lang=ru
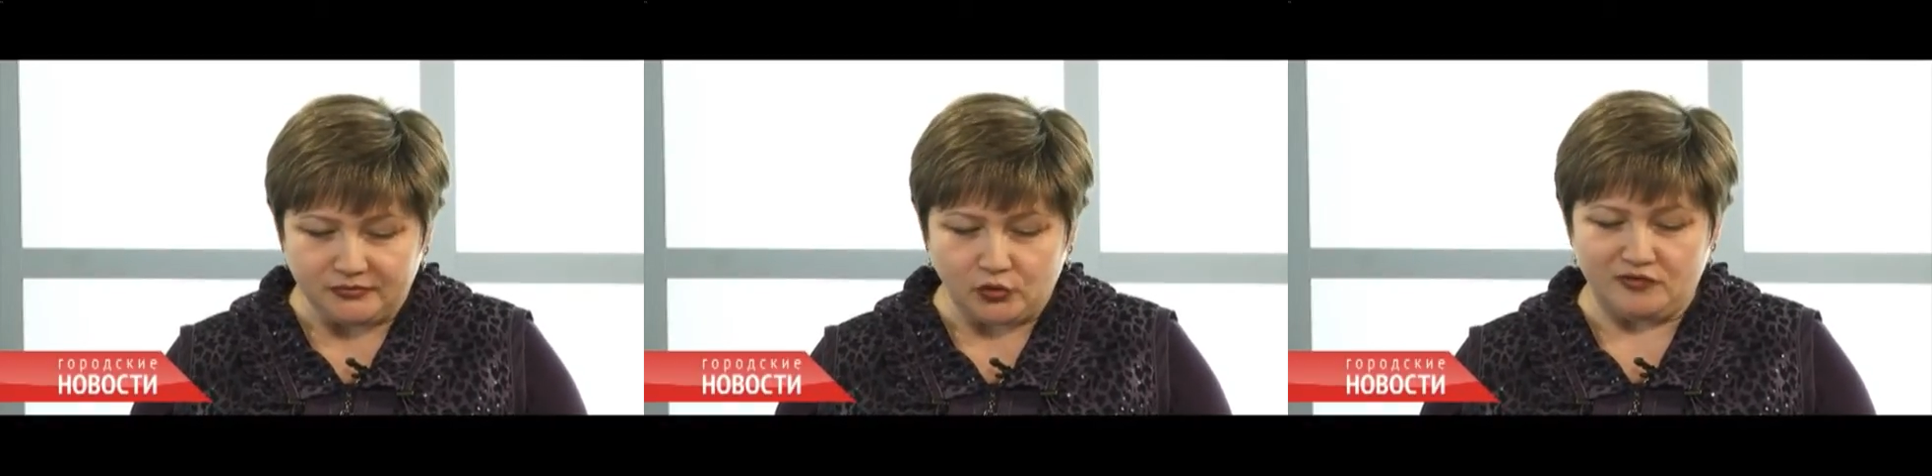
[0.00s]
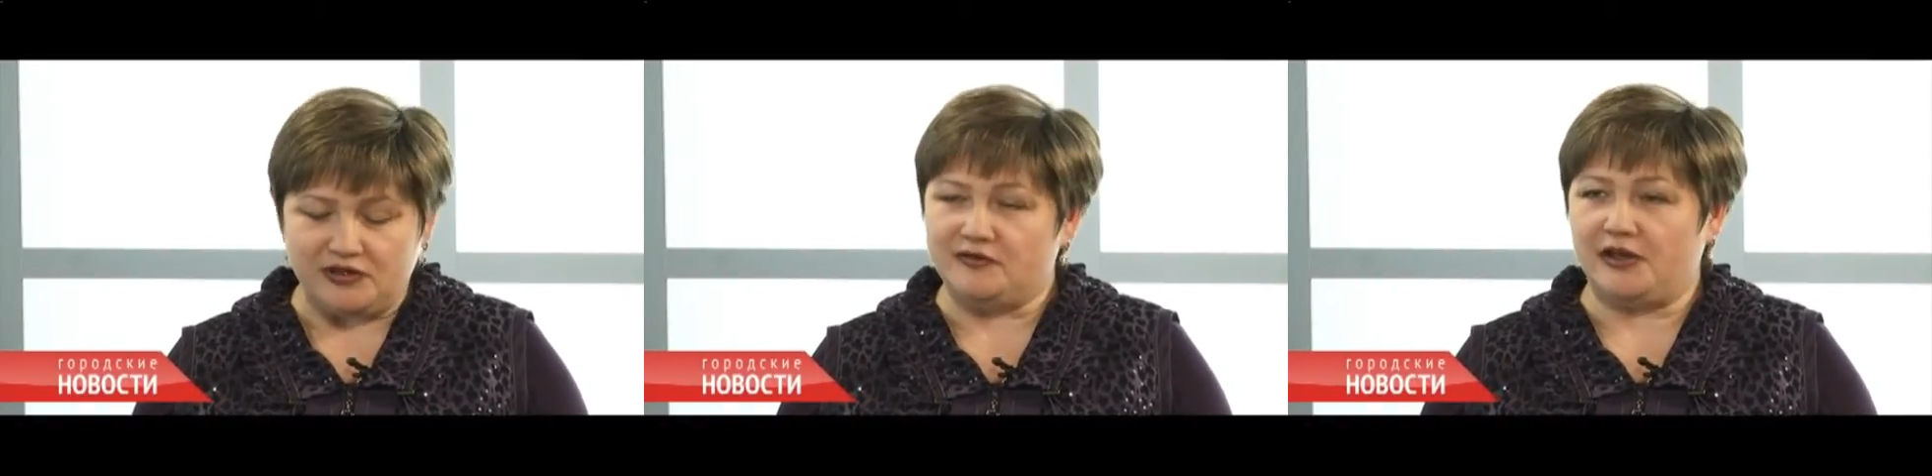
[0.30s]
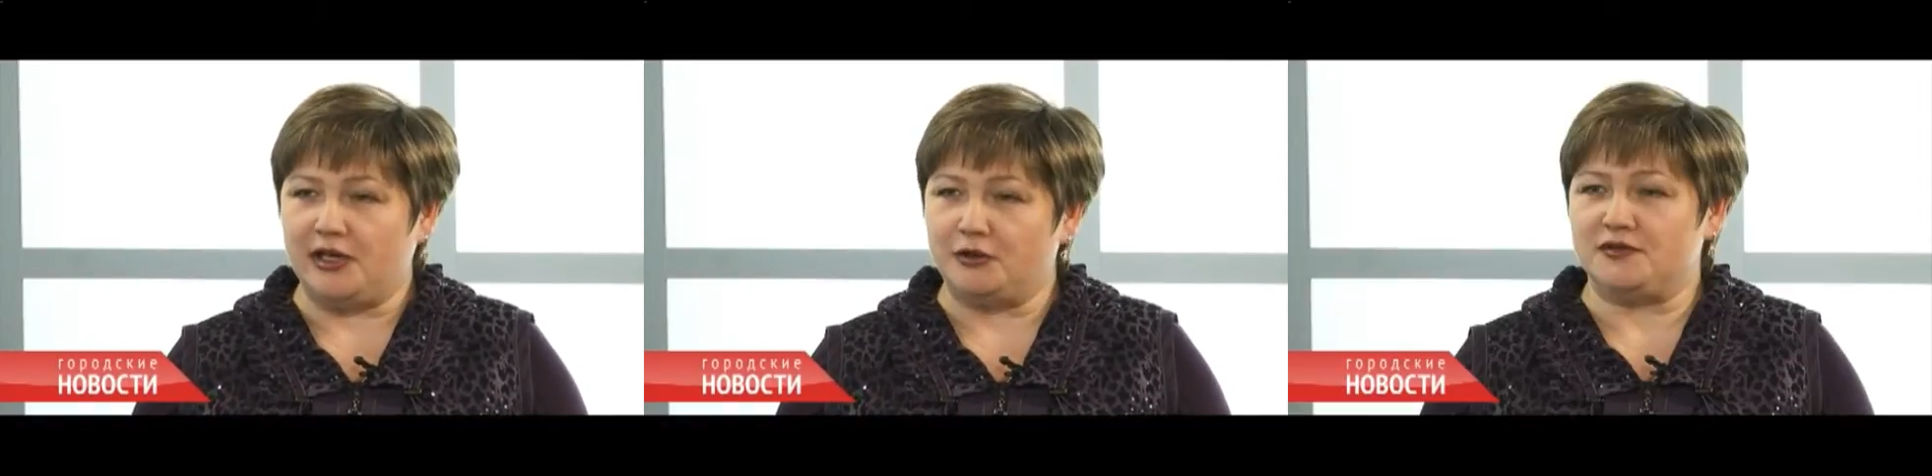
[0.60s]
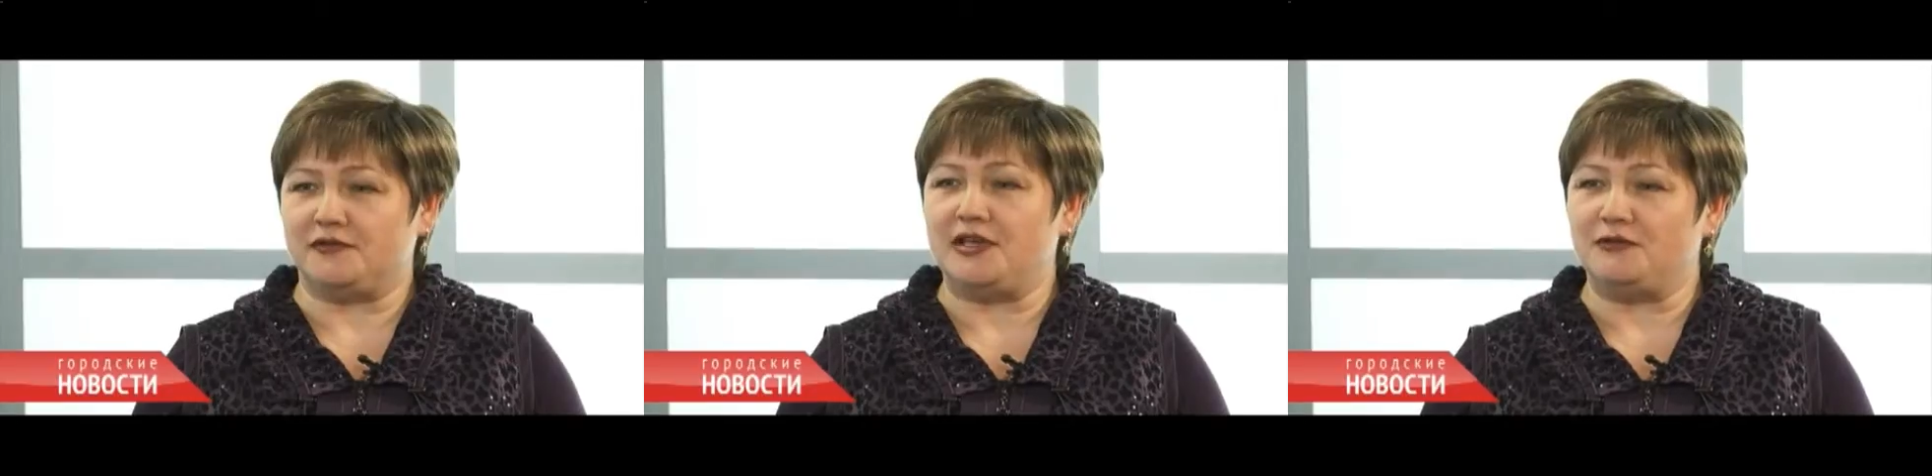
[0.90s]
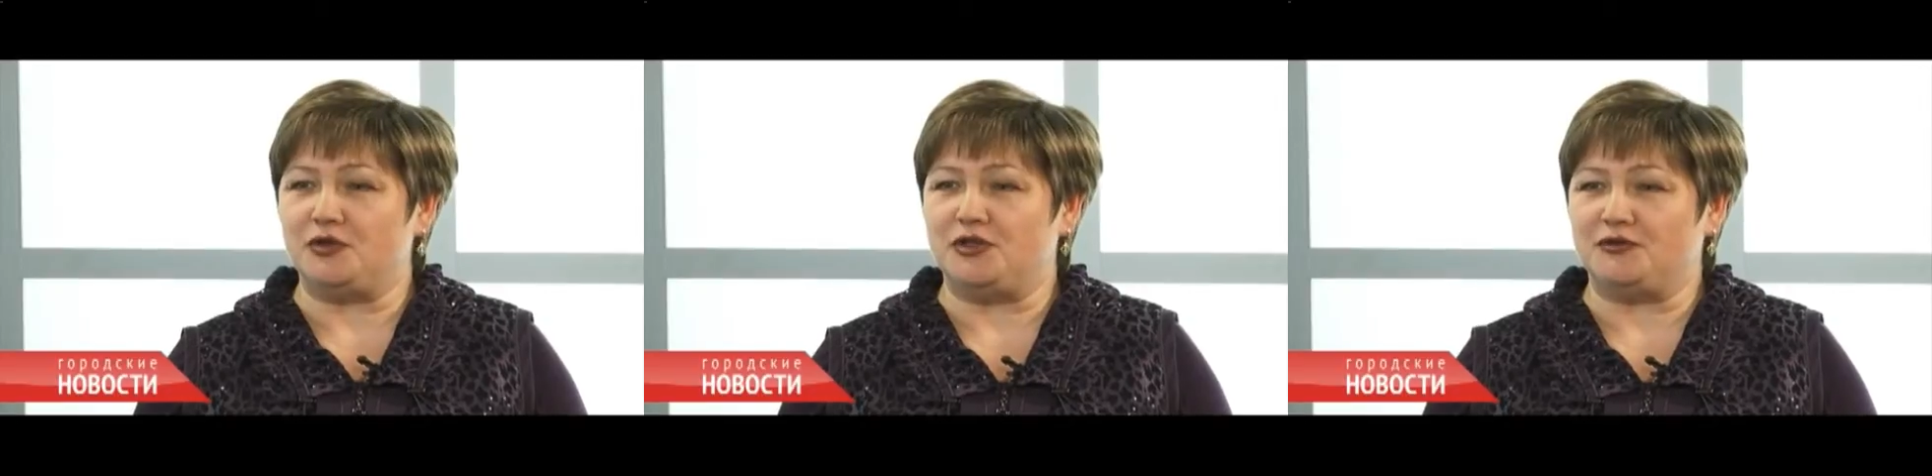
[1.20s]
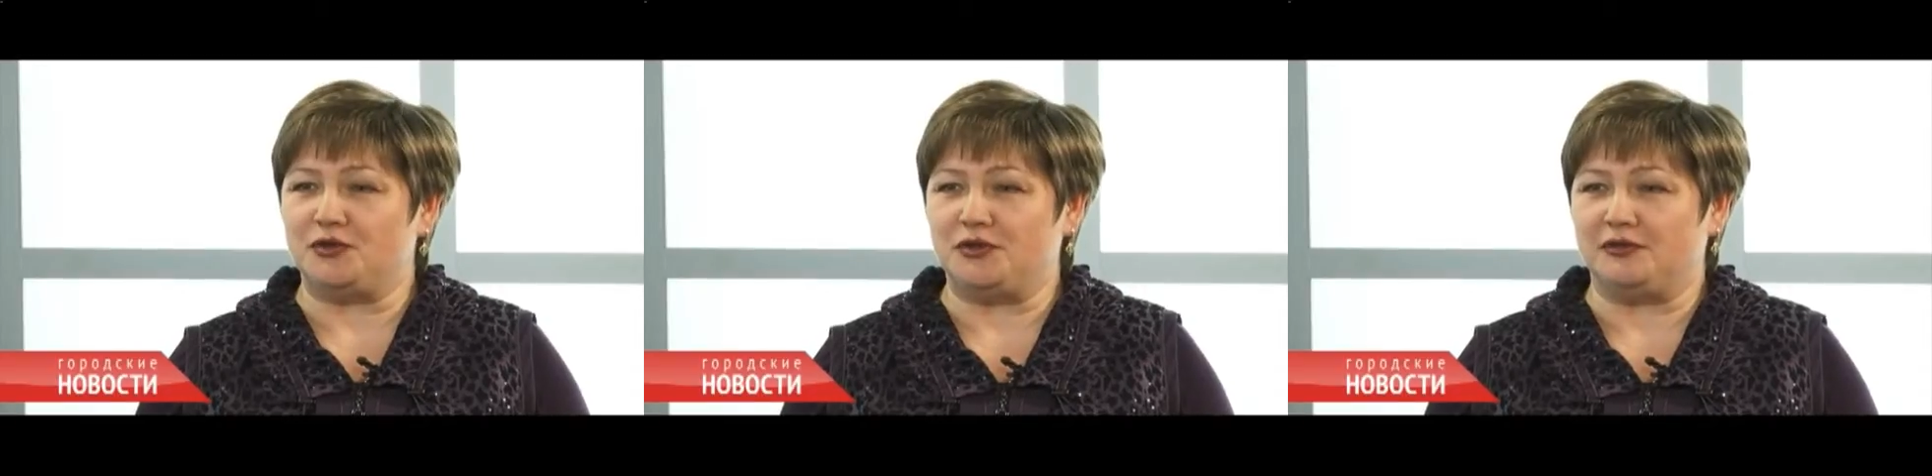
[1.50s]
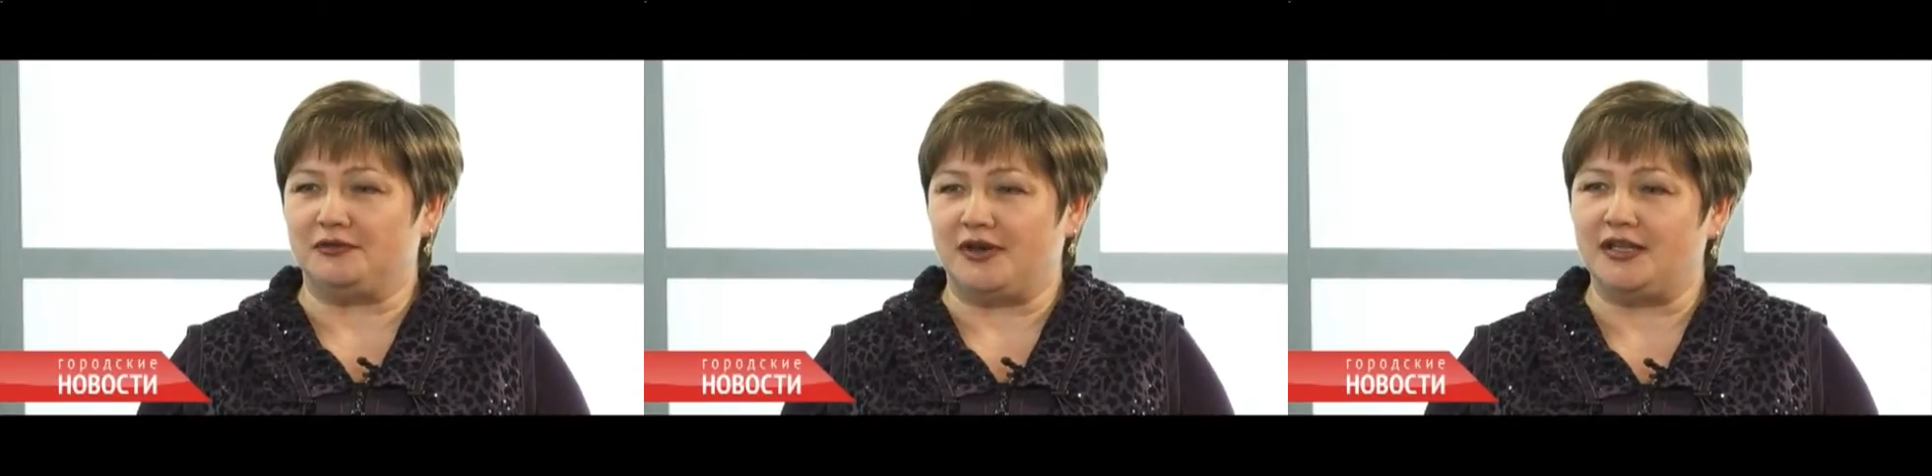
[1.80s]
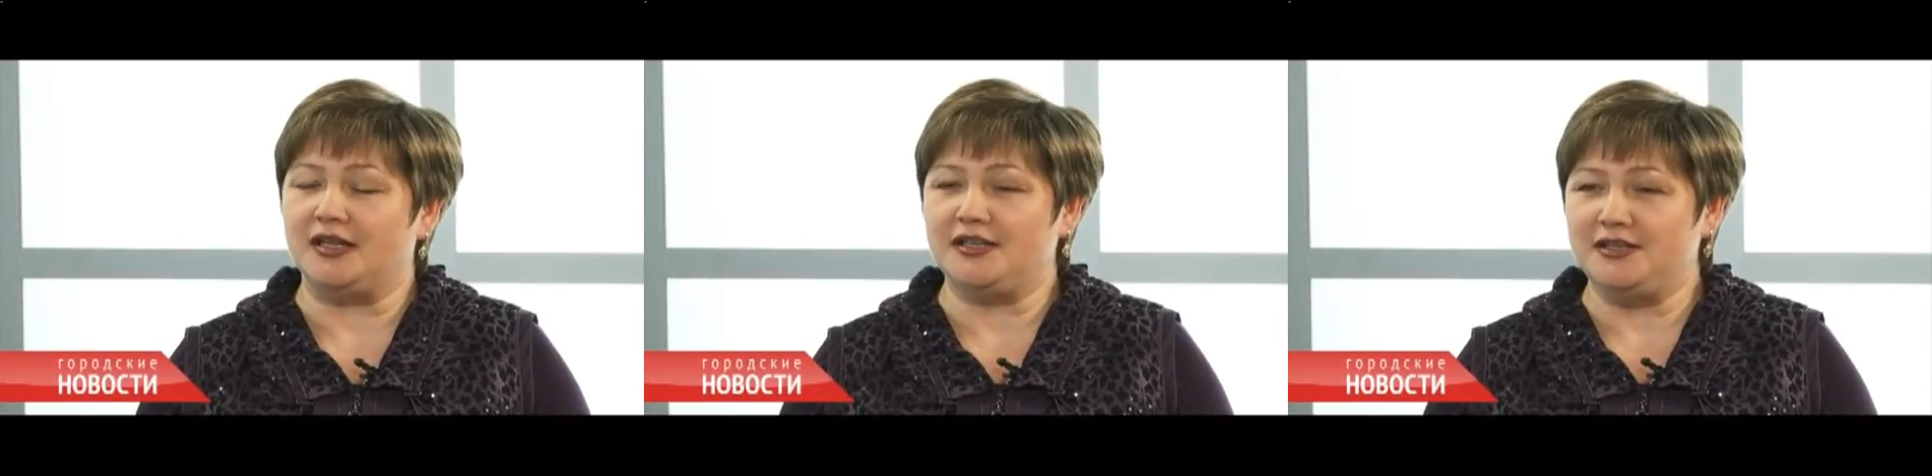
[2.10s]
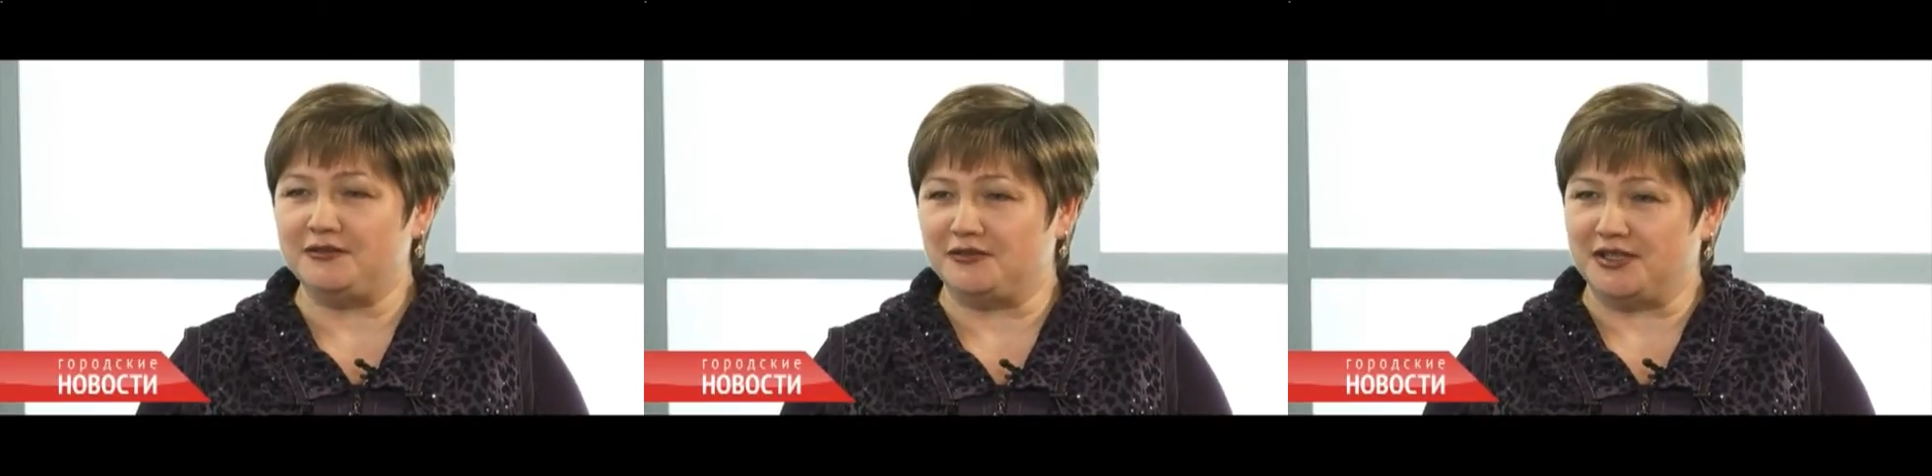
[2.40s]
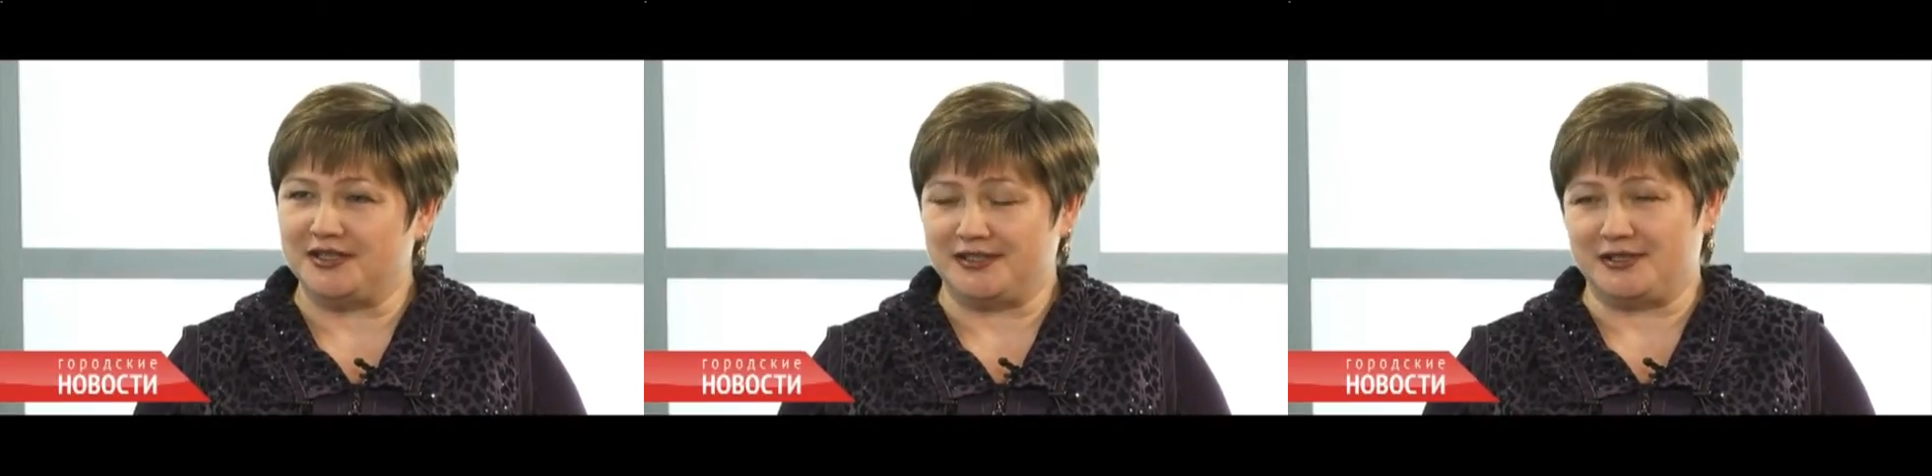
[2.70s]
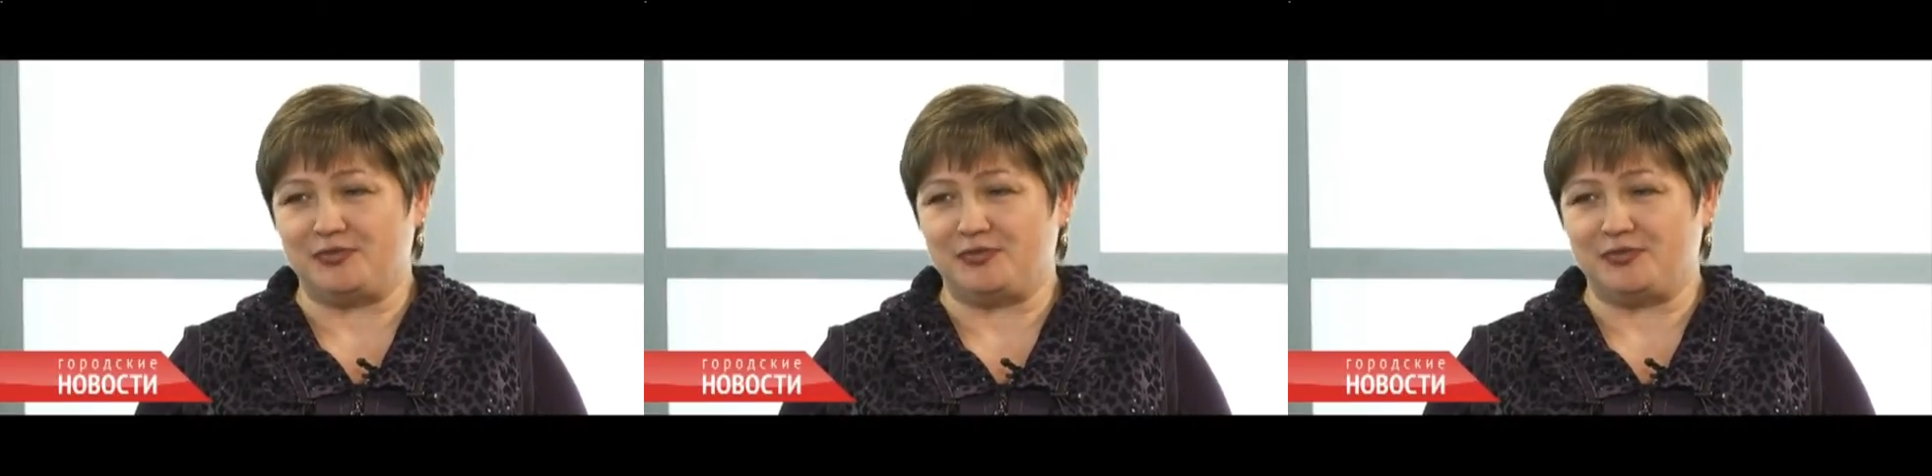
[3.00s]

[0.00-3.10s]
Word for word: удовлетворяют свои вот эти вот однодневные так,